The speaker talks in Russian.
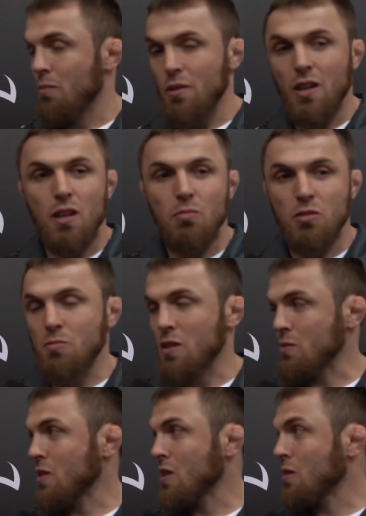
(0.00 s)
Приехал просто
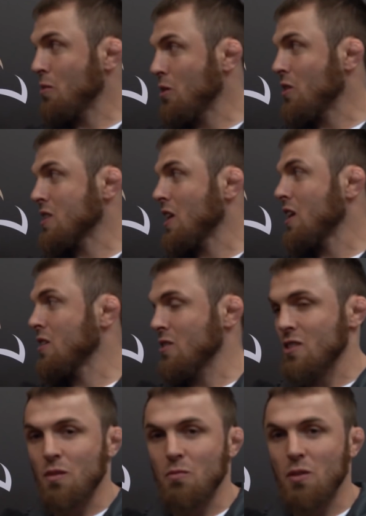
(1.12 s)
посмотреть, первый раз на
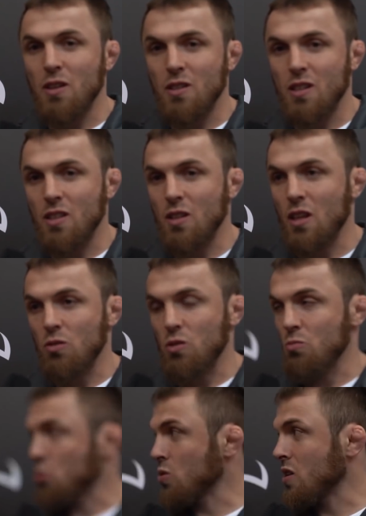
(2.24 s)
Иглс ММА на
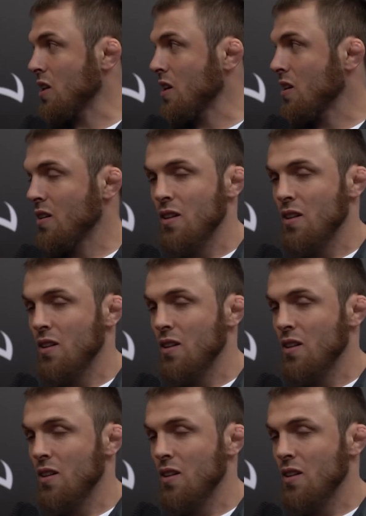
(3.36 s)
этом турнире.